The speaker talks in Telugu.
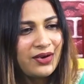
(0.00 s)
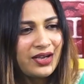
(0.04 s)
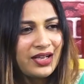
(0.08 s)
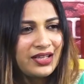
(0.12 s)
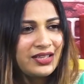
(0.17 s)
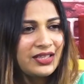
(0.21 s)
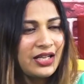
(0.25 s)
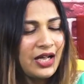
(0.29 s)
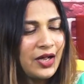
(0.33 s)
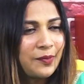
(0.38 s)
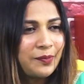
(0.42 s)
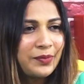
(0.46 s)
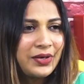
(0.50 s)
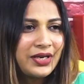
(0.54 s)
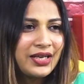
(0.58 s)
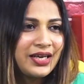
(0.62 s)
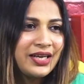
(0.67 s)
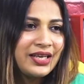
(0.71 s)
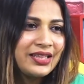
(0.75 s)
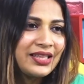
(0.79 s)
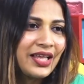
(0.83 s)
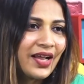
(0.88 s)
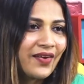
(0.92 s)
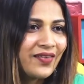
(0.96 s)
లో కాదు నార్మల్
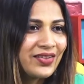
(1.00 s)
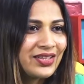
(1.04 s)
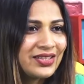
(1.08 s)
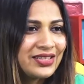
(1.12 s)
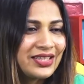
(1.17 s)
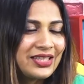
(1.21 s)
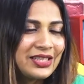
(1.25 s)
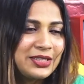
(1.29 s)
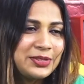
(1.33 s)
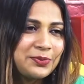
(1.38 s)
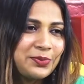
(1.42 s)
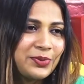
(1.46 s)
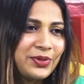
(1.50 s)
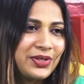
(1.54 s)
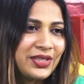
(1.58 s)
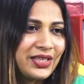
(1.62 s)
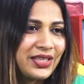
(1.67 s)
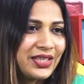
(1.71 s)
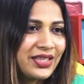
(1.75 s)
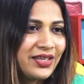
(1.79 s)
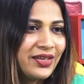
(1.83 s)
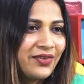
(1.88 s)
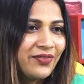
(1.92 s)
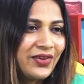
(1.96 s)
గానే తర్వాత
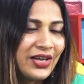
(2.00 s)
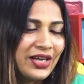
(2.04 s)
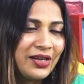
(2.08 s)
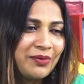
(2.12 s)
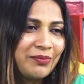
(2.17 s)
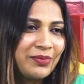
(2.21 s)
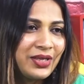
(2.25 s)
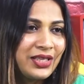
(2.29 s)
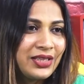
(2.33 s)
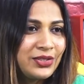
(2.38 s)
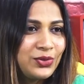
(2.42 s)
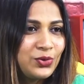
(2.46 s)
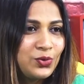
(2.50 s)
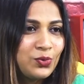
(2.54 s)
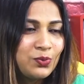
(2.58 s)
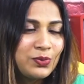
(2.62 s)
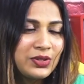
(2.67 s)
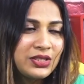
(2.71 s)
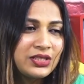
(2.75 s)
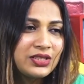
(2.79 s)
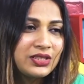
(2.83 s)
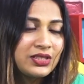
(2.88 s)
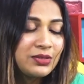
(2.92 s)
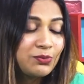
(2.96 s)
తెలిసిపోయింది వన్ మంత్ టూ
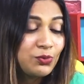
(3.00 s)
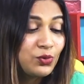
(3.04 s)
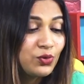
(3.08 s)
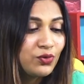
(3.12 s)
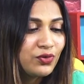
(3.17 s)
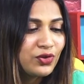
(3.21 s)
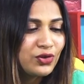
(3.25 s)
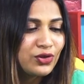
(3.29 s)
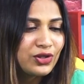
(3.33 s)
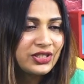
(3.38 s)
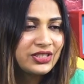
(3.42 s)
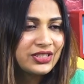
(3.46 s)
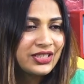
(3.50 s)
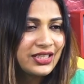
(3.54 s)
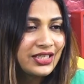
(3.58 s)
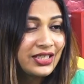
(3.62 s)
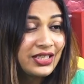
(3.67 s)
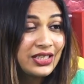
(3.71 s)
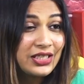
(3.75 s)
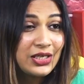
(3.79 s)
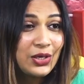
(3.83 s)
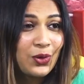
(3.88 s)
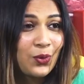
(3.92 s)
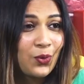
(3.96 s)
మంత్ మూవీ గురించి
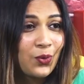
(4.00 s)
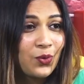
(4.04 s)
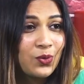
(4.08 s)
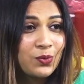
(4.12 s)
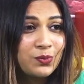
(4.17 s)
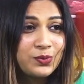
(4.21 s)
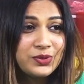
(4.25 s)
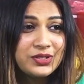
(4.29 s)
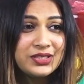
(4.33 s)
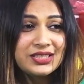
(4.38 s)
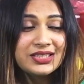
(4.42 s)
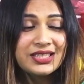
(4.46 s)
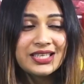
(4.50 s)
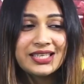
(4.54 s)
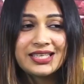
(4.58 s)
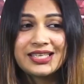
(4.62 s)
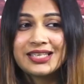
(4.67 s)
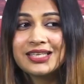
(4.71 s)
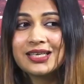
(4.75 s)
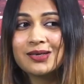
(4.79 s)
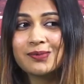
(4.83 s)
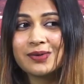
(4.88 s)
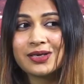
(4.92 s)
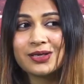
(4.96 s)
గట్టిగా హోప్ ఇచ్చి
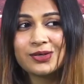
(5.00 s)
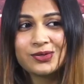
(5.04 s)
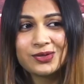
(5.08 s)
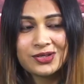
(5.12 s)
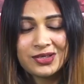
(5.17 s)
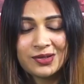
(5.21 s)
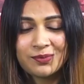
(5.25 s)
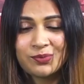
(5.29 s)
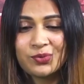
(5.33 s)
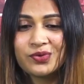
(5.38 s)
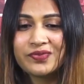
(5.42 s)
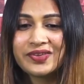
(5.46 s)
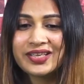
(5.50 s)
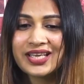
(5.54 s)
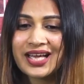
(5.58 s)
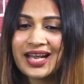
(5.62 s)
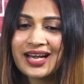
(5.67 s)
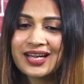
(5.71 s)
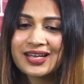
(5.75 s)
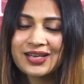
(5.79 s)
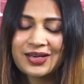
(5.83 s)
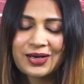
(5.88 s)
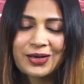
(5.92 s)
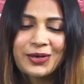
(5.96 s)
గట్టిగా పట్టుకుని ఆ మూవీ
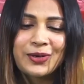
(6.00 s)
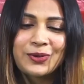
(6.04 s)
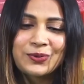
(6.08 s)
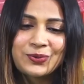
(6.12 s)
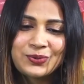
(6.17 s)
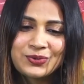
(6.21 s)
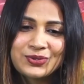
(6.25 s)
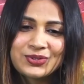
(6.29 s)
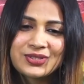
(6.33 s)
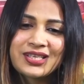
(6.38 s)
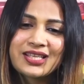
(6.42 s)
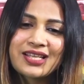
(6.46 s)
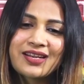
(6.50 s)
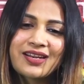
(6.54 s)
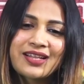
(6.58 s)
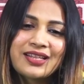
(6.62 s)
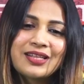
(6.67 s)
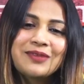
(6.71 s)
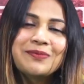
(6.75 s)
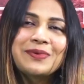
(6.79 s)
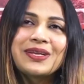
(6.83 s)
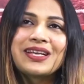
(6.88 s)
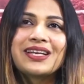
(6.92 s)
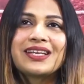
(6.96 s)
క్యారెక్టర్ నేను కూర్చున్న
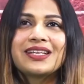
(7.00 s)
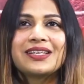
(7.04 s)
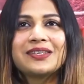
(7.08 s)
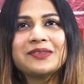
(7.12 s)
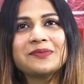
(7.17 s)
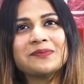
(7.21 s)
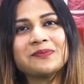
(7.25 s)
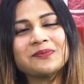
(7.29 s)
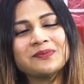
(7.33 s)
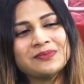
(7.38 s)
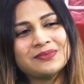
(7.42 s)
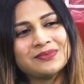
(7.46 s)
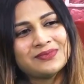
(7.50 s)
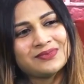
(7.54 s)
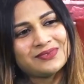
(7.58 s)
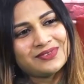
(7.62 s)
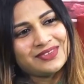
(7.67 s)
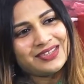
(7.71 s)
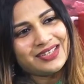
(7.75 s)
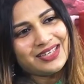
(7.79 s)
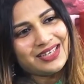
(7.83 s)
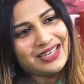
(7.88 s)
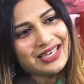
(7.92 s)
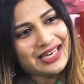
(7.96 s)
తర్వాత మళ్ళీ
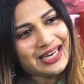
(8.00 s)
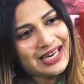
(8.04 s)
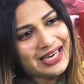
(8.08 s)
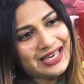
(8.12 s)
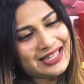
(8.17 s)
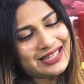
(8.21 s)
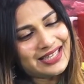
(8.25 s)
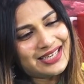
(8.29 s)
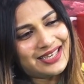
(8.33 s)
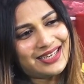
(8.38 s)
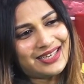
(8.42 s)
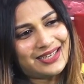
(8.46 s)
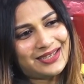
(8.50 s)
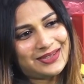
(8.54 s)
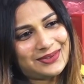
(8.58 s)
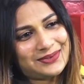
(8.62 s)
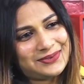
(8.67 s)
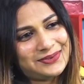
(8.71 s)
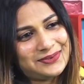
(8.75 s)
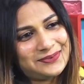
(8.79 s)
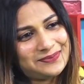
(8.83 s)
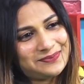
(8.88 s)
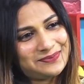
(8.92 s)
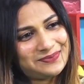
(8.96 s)

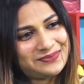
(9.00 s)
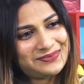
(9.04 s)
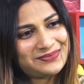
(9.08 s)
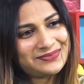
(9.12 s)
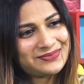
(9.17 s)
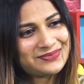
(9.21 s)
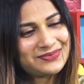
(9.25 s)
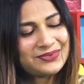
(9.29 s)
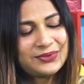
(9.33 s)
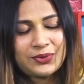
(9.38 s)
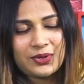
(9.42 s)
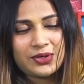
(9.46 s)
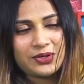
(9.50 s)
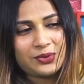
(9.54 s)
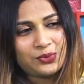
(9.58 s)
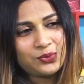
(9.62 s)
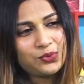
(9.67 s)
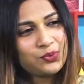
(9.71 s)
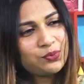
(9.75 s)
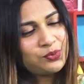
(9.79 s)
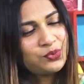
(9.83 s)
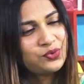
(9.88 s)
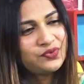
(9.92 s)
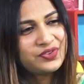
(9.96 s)
లేదన్నారు సో hmm. ఆ టూ
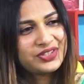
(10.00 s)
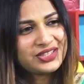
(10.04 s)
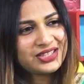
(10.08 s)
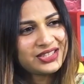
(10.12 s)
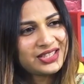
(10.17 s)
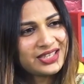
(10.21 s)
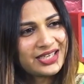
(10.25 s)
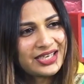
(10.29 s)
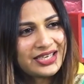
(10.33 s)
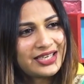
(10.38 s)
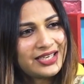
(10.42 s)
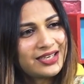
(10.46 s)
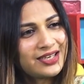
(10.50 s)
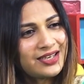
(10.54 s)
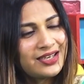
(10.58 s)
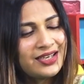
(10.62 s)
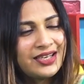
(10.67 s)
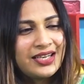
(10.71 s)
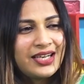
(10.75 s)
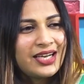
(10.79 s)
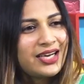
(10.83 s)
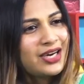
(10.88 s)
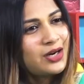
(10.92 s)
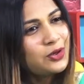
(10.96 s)
మూవీస్ అయితే గట్టిగా
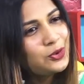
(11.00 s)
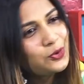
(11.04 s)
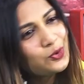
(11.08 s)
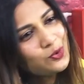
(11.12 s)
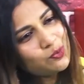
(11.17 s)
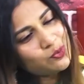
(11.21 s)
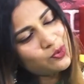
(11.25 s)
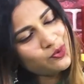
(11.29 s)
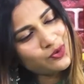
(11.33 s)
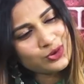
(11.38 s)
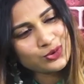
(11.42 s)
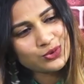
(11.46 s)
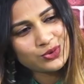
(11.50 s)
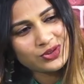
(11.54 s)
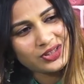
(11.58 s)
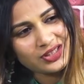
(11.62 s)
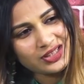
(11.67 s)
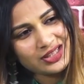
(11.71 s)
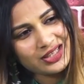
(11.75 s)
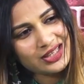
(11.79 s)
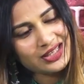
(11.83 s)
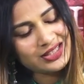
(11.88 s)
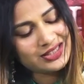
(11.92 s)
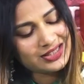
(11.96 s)
ఆ టూ మూవీస్ కూడా
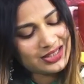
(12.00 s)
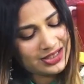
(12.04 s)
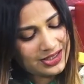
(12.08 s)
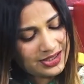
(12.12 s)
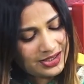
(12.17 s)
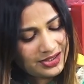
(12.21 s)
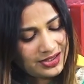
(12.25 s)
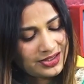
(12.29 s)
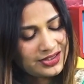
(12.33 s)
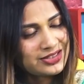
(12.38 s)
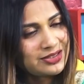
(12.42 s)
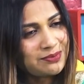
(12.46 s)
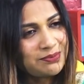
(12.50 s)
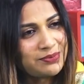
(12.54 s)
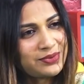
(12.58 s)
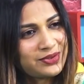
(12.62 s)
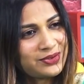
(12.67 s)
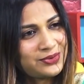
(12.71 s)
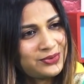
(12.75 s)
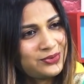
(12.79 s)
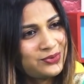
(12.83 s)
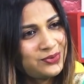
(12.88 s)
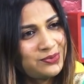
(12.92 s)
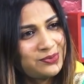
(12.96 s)
రిలీజ్ అయ్యాయి నేను
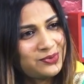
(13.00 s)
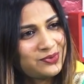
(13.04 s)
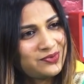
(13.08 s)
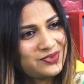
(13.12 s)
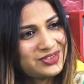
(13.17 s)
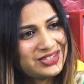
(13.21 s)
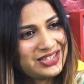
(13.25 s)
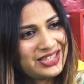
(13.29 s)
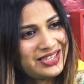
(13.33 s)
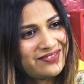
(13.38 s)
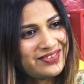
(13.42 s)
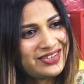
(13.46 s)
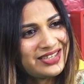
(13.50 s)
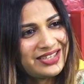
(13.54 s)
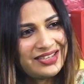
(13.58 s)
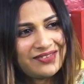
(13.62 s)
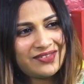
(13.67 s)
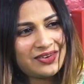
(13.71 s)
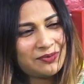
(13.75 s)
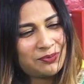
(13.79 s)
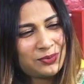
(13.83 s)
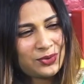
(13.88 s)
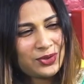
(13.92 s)
చెప్పను టూ మూవీస్ ఏవన్నీ hmm. ఆ